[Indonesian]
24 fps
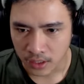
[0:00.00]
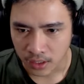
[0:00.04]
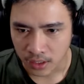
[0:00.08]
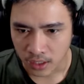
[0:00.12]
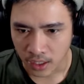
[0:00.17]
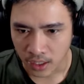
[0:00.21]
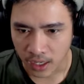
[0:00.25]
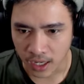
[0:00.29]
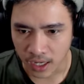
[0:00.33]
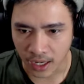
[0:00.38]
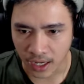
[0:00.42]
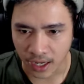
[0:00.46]

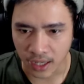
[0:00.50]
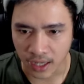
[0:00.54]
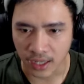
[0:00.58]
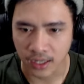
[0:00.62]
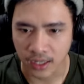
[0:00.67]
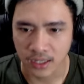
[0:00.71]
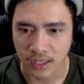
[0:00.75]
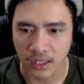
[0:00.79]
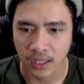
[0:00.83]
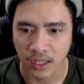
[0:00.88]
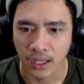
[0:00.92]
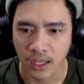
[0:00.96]
Ah,
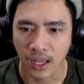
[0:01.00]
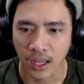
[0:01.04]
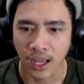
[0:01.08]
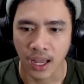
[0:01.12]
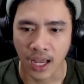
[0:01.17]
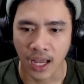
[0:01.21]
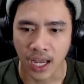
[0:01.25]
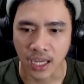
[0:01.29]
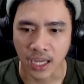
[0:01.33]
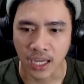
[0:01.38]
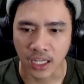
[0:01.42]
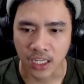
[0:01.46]

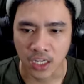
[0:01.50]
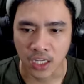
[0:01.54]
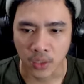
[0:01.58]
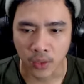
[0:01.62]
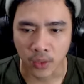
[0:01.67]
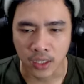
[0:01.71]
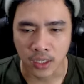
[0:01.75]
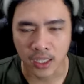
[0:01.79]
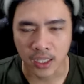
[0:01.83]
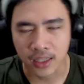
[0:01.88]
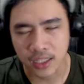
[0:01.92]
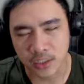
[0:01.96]
hari kedua
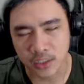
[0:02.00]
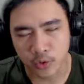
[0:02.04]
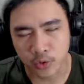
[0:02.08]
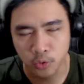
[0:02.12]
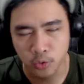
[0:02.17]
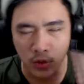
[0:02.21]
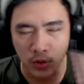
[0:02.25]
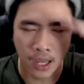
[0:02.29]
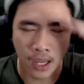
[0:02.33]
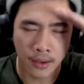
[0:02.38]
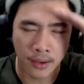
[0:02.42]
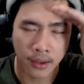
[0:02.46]
kita
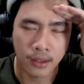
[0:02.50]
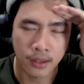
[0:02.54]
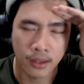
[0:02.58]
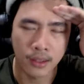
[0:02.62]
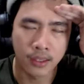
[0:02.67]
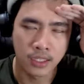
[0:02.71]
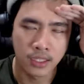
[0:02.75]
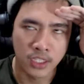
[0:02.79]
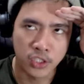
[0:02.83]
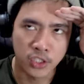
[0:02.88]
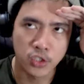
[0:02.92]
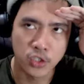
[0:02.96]
sudah
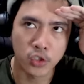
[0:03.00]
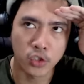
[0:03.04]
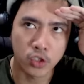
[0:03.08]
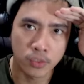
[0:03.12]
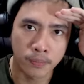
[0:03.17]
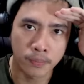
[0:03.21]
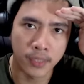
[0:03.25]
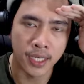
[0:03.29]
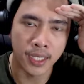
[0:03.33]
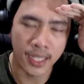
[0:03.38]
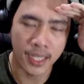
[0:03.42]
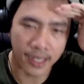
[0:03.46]
cukup
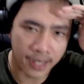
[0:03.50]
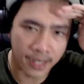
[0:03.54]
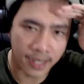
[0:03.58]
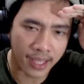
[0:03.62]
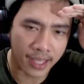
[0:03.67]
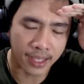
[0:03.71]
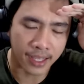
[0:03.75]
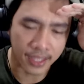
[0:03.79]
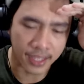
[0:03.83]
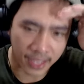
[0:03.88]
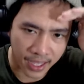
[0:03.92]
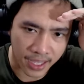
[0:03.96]

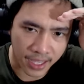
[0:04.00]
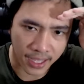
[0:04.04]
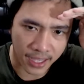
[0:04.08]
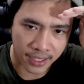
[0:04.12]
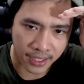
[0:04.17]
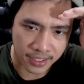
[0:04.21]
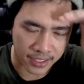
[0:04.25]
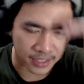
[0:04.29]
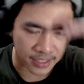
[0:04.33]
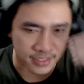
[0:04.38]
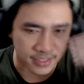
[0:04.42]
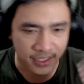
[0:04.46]
melelahkan
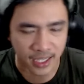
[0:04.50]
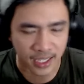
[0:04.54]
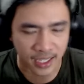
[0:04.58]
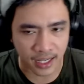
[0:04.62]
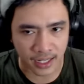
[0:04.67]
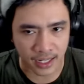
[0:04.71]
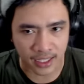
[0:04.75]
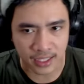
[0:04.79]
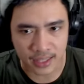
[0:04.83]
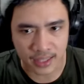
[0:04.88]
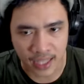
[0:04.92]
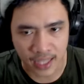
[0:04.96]
dan sekarang
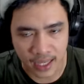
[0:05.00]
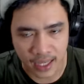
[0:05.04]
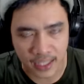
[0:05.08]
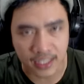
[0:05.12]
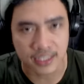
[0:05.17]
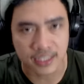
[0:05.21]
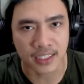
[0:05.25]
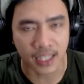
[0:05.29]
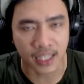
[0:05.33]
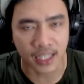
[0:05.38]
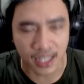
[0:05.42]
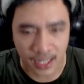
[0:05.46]
kita
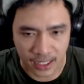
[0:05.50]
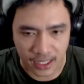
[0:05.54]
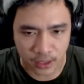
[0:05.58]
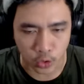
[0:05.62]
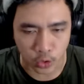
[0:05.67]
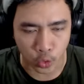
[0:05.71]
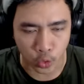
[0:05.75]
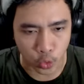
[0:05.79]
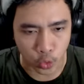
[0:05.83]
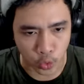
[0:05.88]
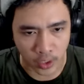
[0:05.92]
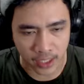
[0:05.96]
istirahat
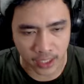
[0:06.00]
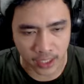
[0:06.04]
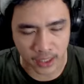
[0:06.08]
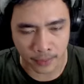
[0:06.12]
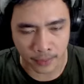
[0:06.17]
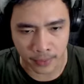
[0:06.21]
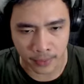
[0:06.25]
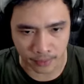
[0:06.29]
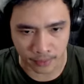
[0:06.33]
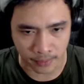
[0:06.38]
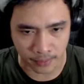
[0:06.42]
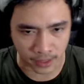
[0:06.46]
dulu ya
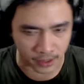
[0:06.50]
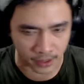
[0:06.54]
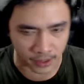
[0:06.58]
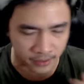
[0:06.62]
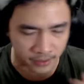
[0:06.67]
teman-teman.